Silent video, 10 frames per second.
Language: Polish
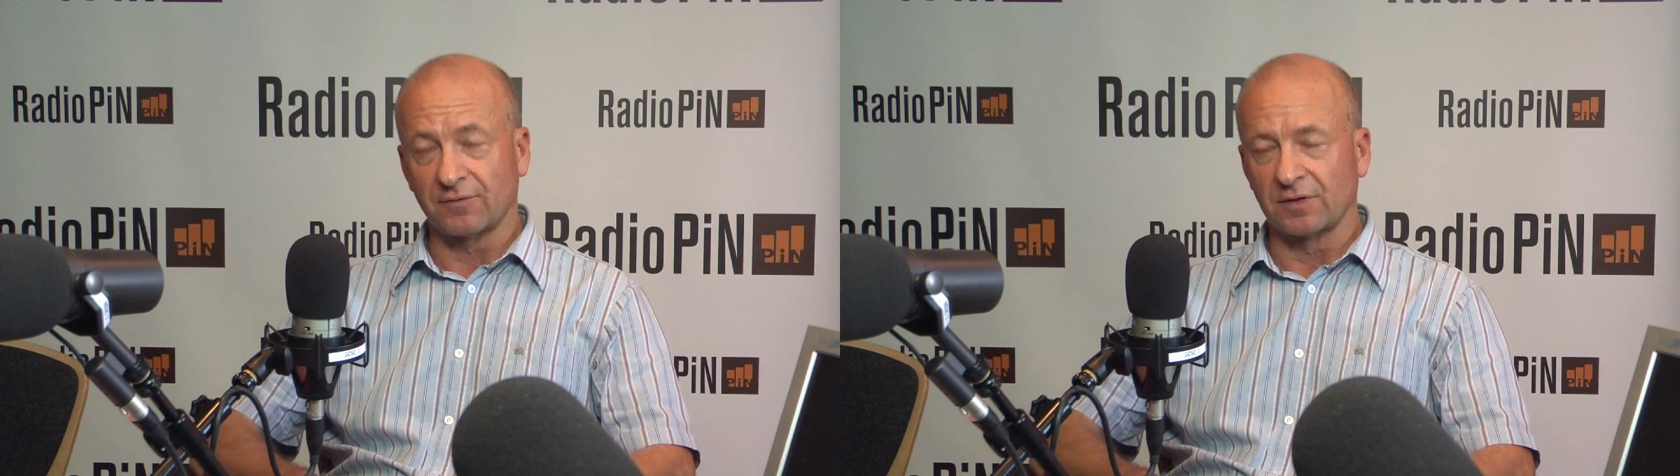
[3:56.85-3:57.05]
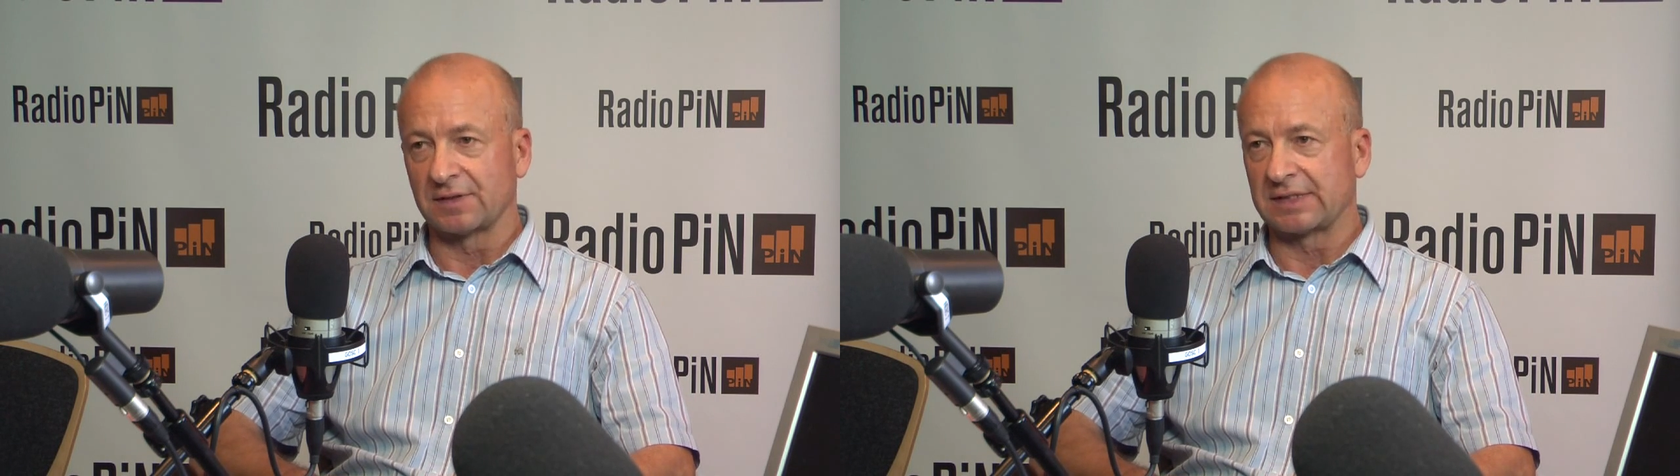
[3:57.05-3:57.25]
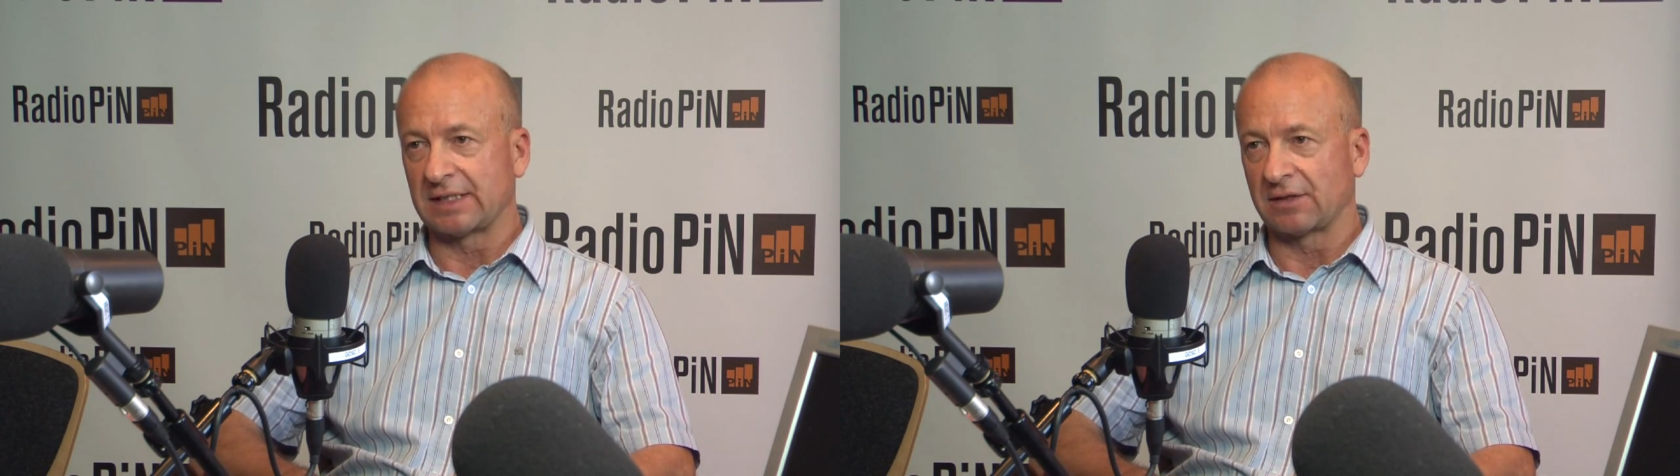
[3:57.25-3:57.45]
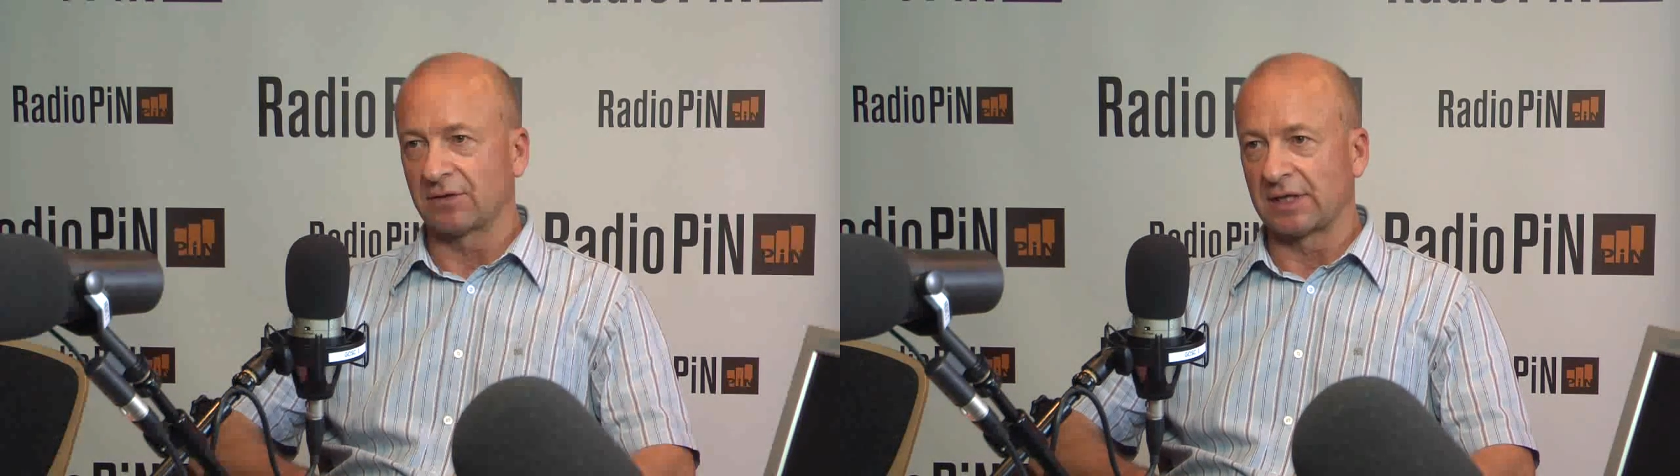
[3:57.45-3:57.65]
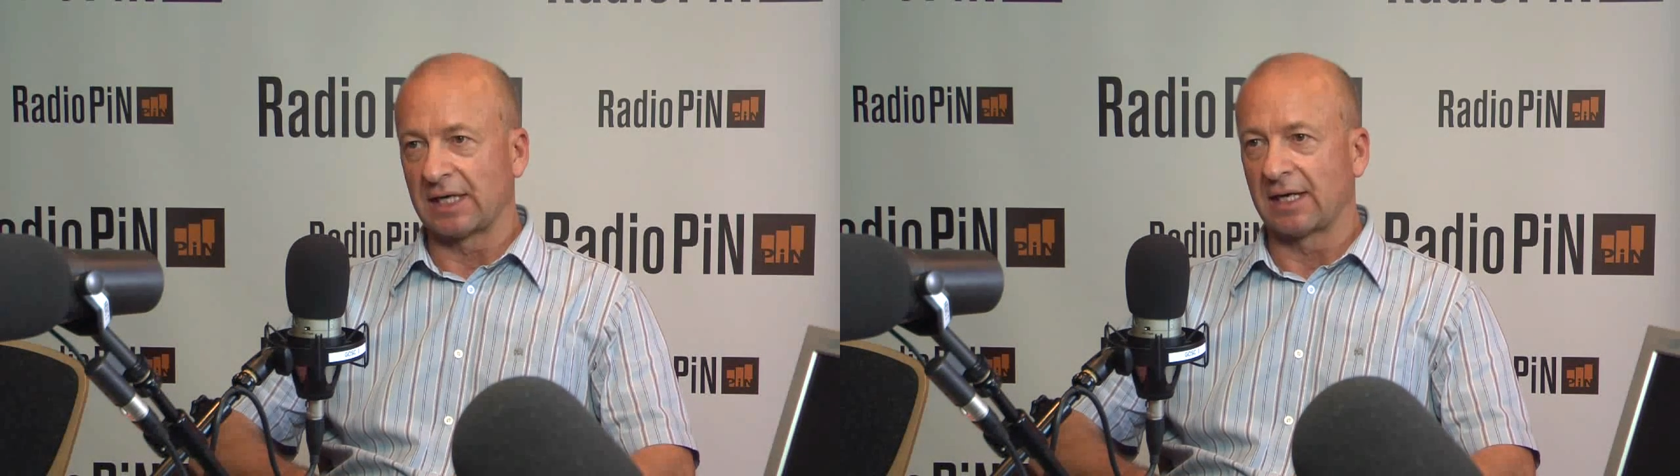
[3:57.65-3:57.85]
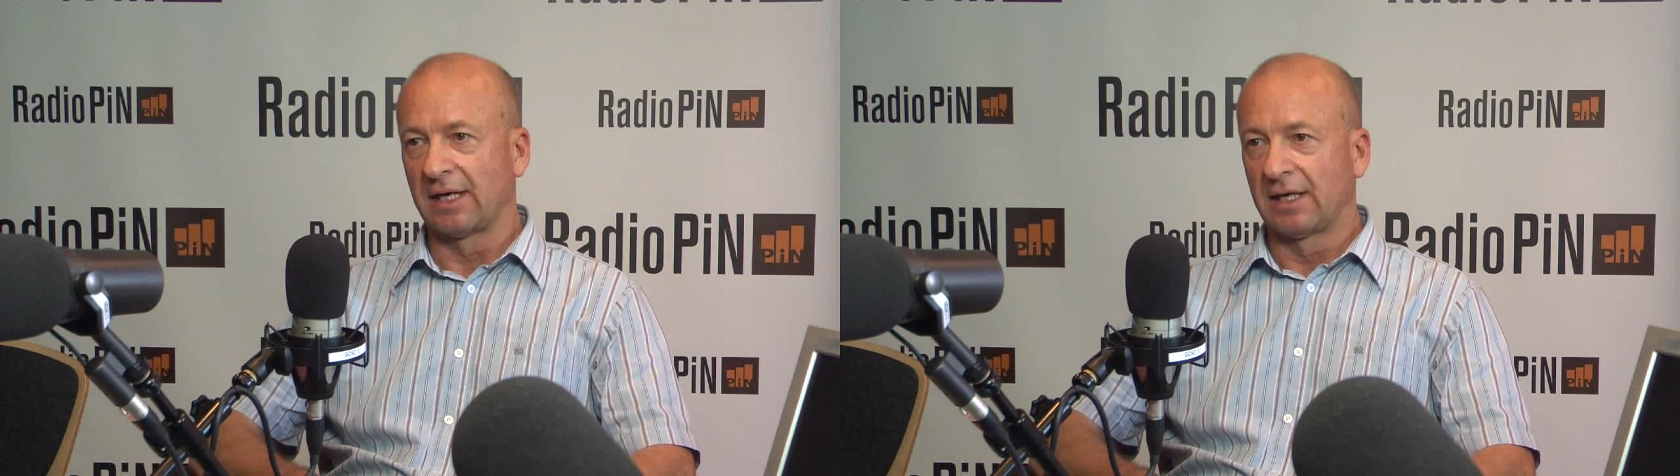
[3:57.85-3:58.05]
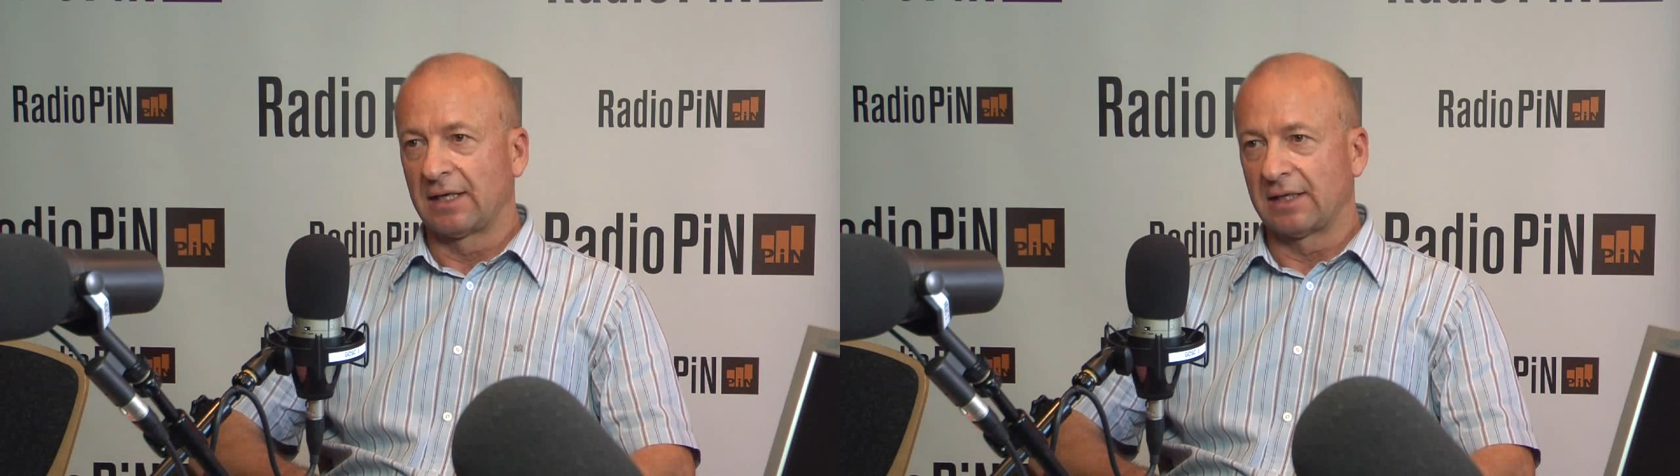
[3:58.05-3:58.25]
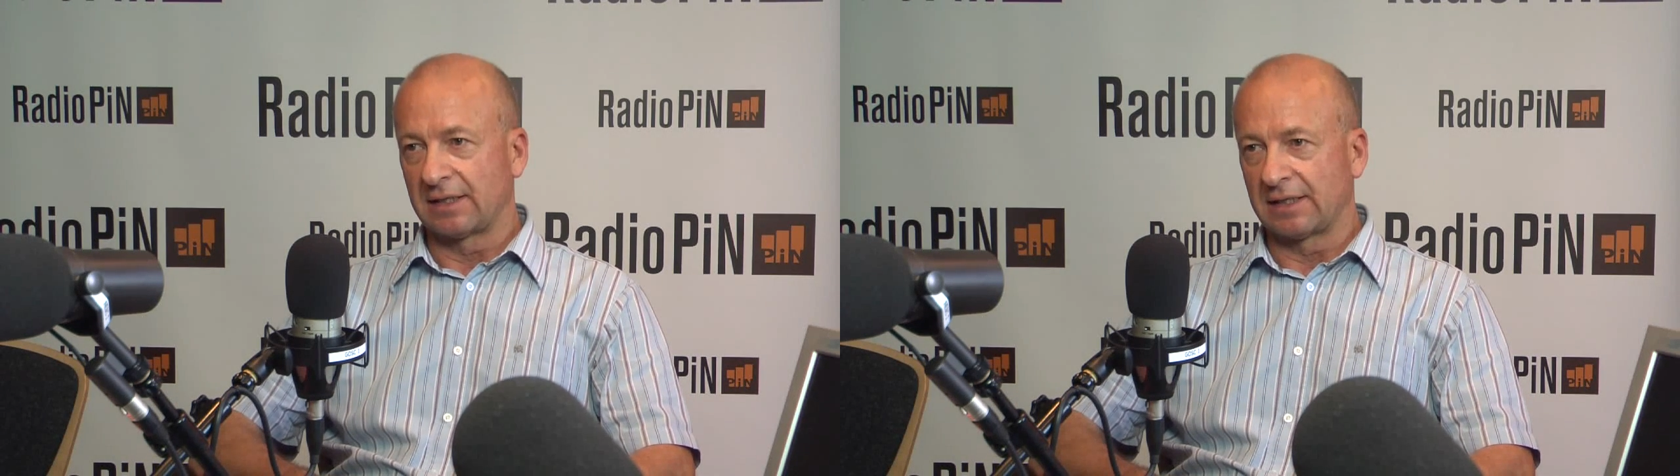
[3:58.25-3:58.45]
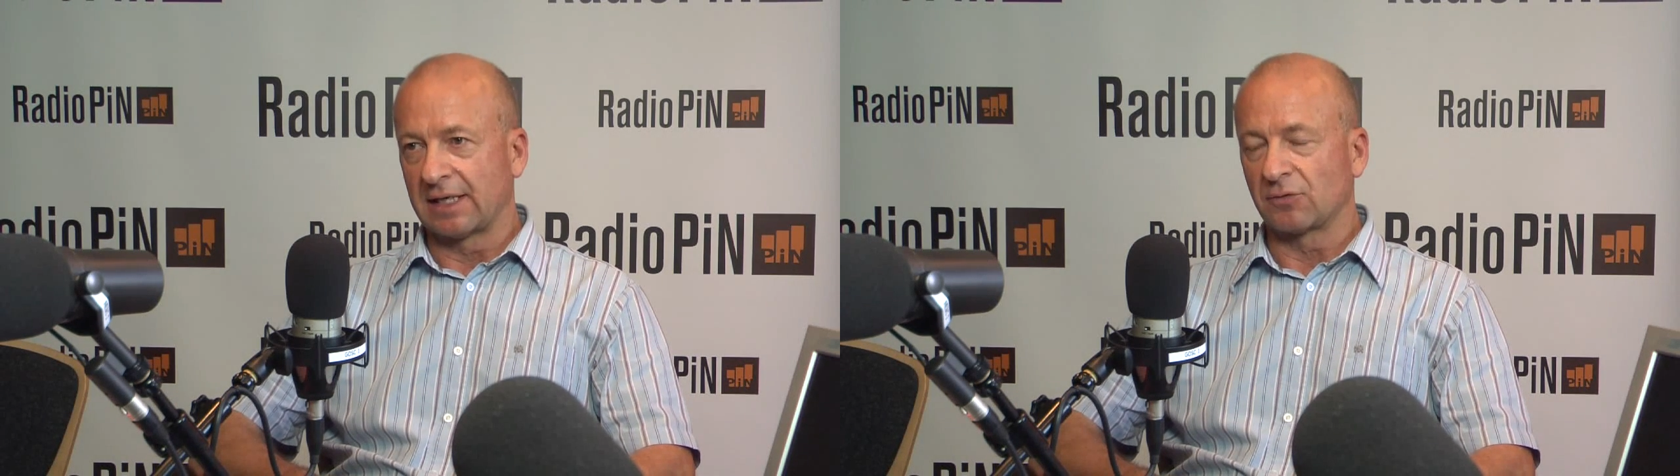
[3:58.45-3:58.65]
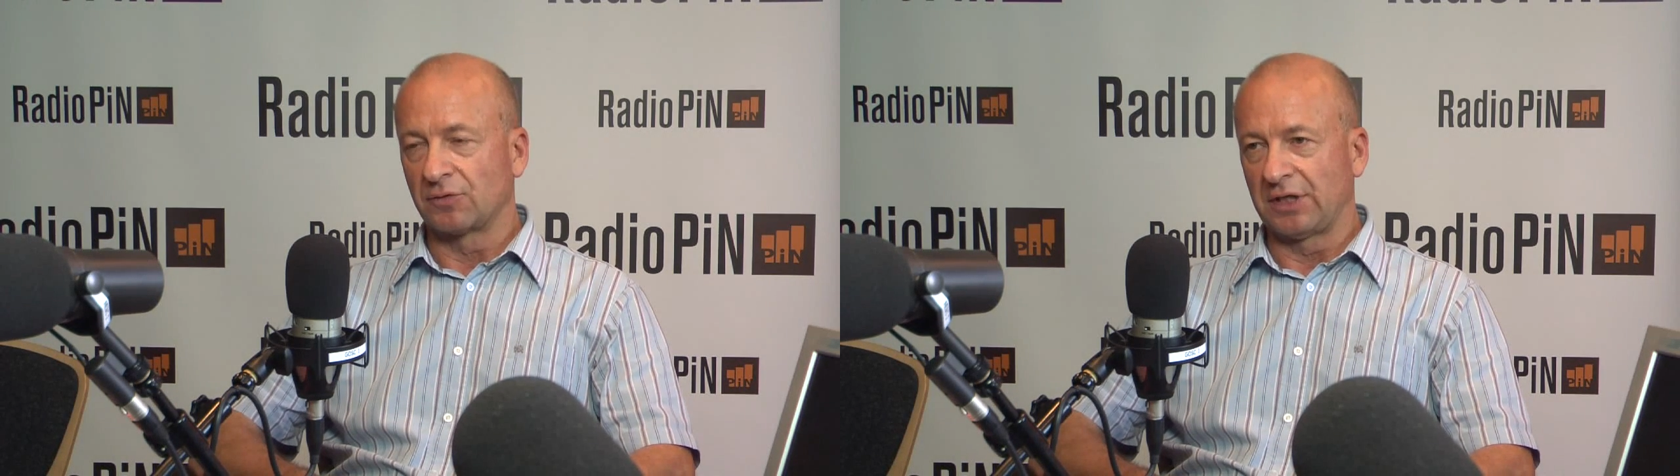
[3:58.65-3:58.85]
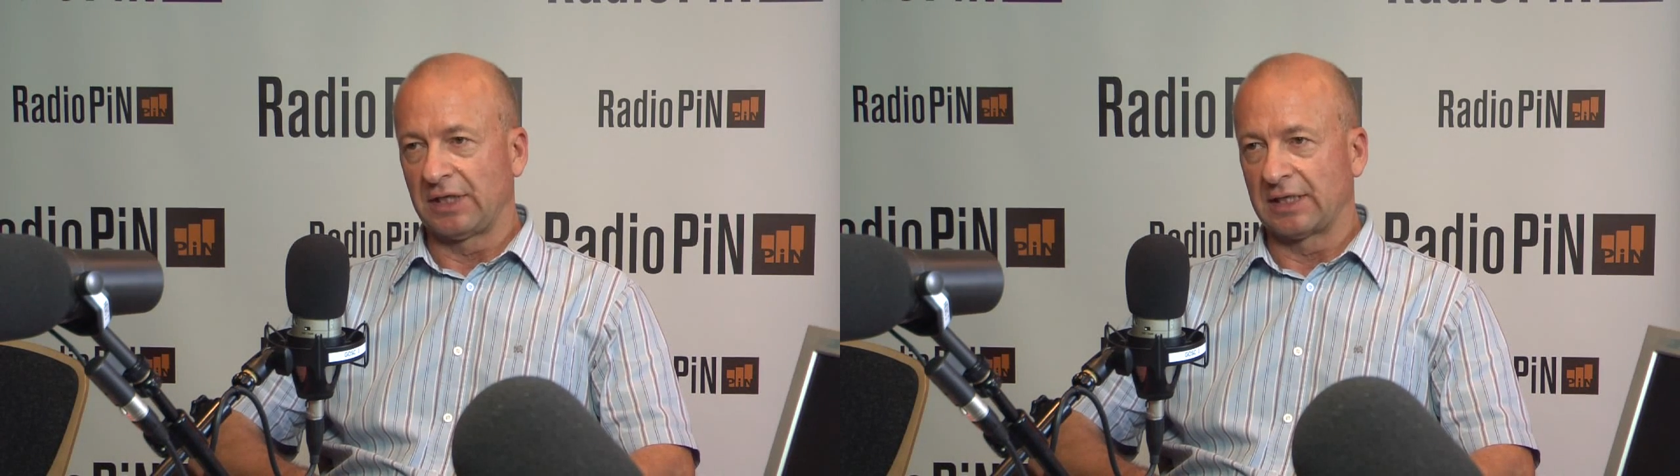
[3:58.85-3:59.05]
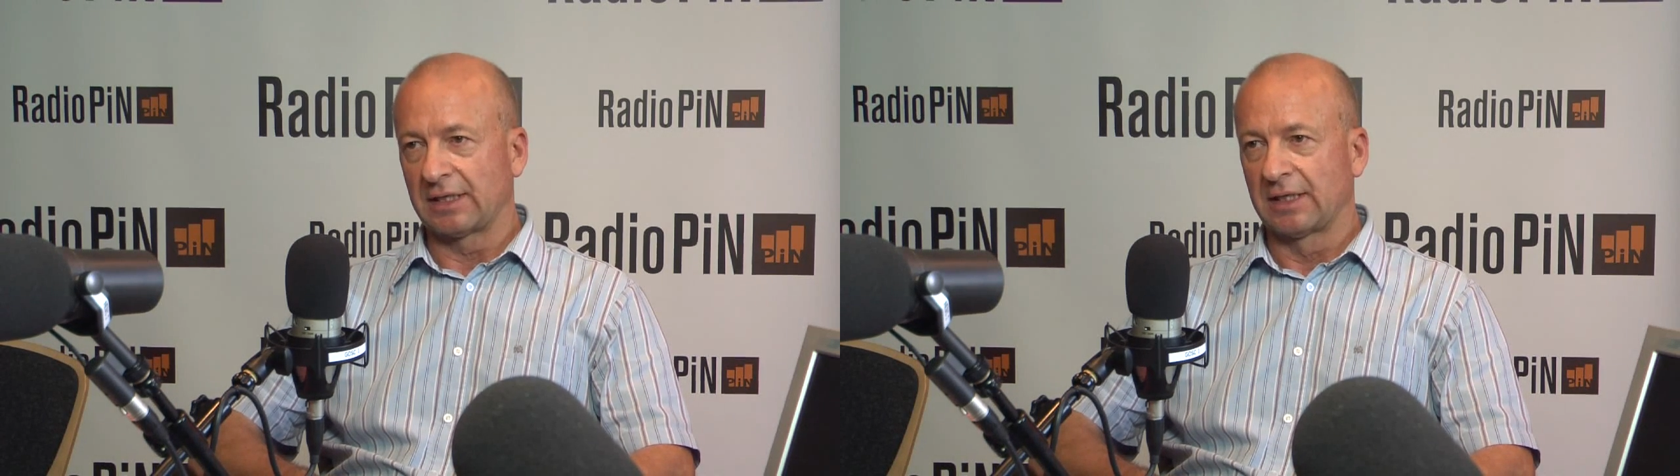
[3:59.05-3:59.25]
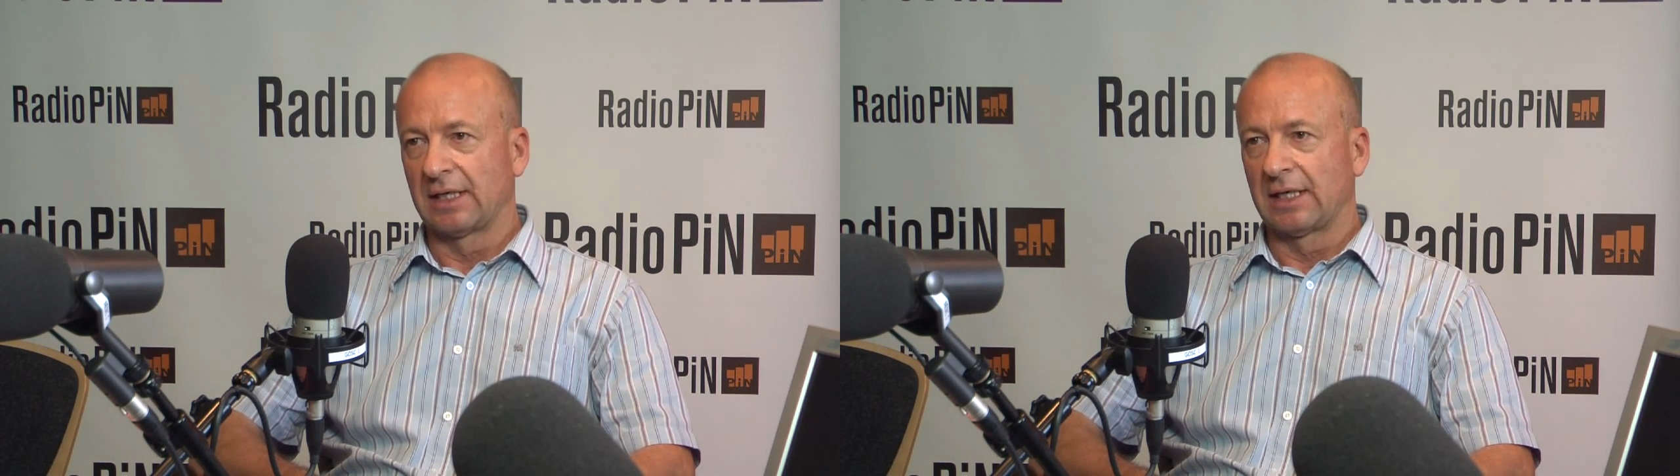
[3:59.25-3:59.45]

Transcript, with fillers: wchodzącego na rynek unijny.